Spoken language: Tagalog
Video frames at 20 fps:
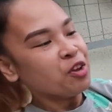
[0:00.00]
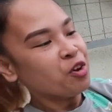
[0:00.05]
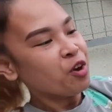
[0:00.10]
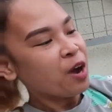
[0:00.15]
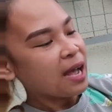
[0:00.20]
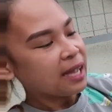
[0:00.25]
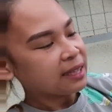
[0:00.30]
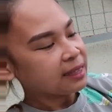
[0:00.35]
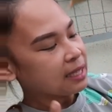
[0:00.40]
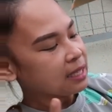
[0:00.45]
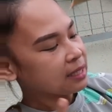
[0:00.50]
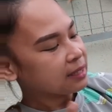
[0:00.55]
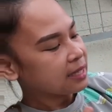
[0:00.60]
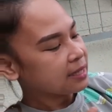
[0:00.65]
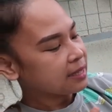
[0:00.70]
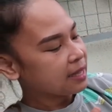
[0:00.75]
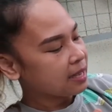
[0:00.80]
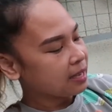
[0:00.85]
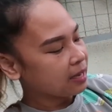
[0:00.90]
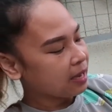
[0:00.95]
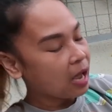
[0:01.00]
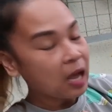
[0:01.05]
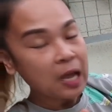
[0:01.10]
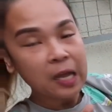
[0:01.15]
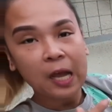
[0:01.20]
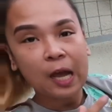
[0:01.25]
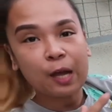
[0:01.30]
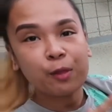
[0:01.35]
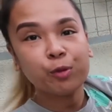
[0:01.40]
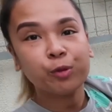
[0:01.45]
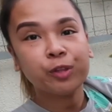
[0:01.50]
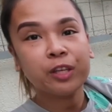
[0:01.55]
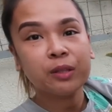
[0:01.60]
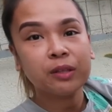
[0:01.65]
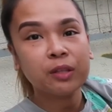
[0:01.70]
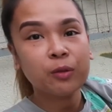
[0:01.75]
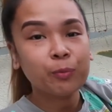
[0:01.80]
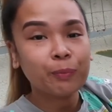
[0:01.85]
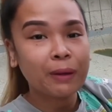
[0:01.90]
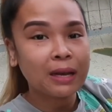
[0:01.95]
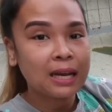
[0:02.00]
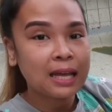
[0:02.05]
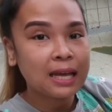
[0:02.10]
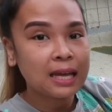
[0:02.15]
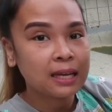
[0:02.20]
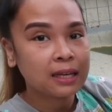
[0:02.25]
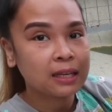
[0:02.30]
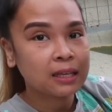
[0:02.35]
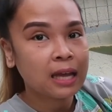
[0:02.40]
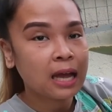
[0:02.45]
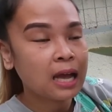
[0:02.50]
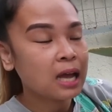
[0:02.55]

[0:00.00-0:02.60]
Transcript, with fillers: Yung ating tineke, ay, ano din din pala.